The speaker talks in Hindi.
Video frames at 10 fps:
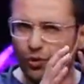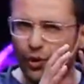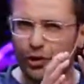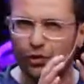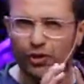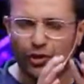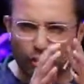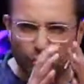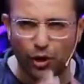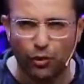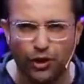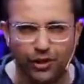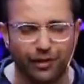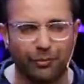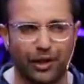जो वर्ड यूज कर रहे हो स्टक हो
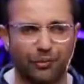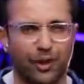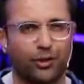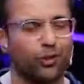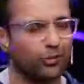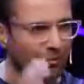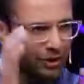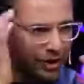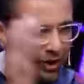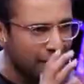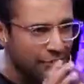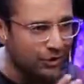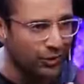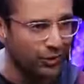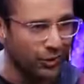जाते हैं मतलब आप कह रहे हो कि हम अपनी थिंकिंग में
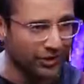स्टक हो